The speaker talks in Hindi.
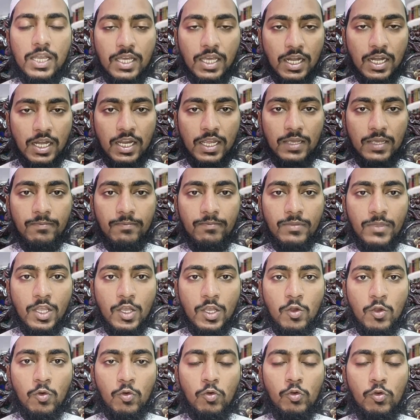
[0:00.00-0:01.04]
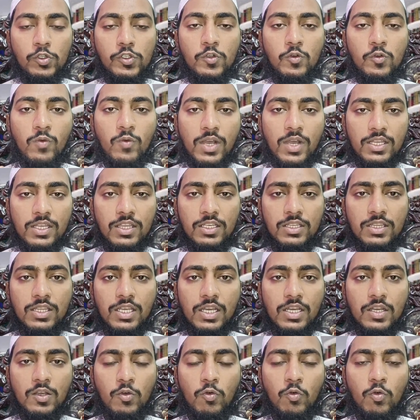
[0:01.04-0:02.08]
ना कर ले उस वक्त
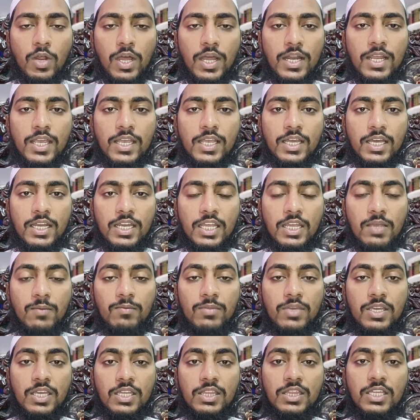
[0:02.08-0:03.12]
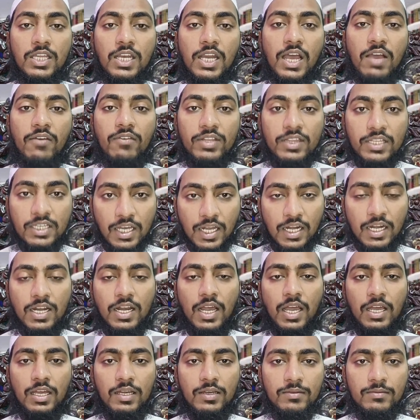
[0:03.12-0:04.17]
तक कुरान करीम की तिलावत
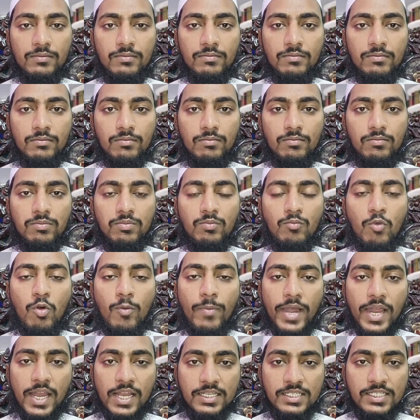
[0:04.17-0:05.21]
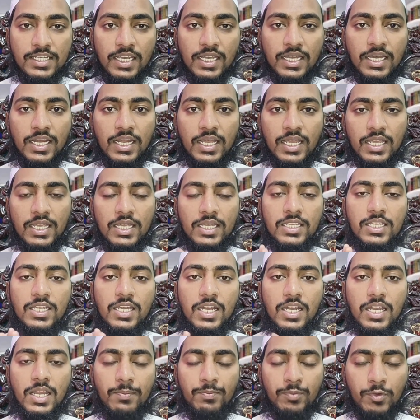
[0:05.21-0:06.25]
करना मोबाइल से करे
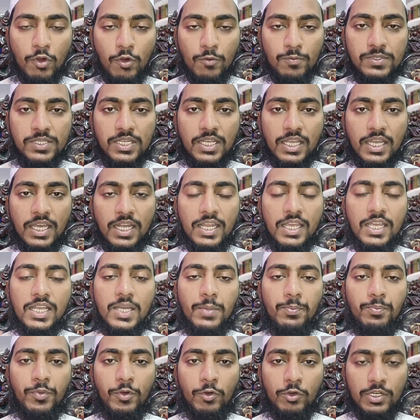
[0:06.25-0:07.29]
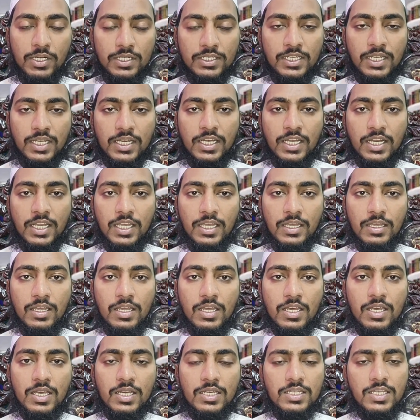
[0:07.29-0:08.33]
या लैपटॉप से करे या कंप्यूटर से करे
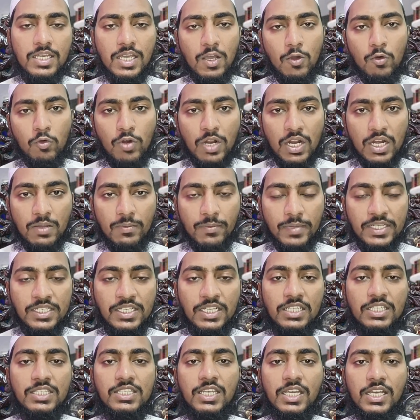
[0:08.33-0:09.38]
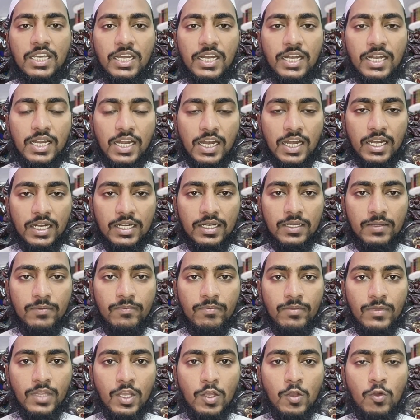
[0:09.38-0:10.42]
या कुरान मजीद से करे डायरेक्ट
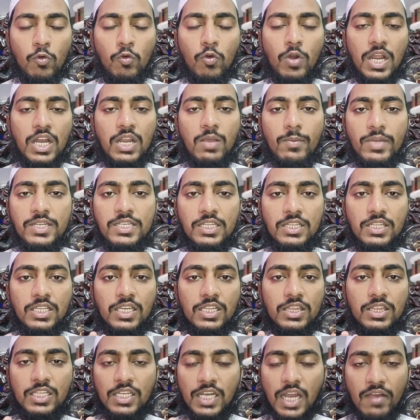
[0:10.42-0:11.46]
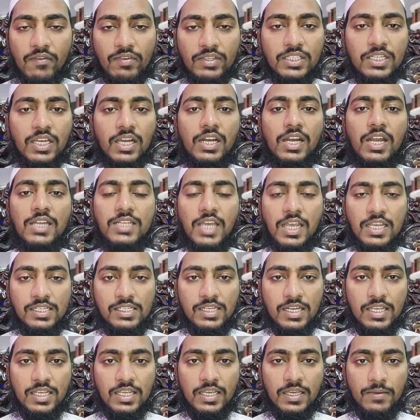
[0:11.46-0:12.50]
कुरान मजीद की तिलावत करना
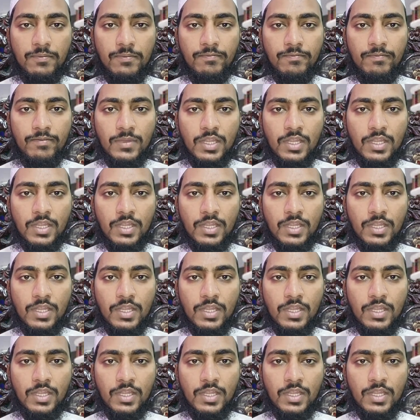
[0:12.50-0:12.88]
जायज़ नहीं है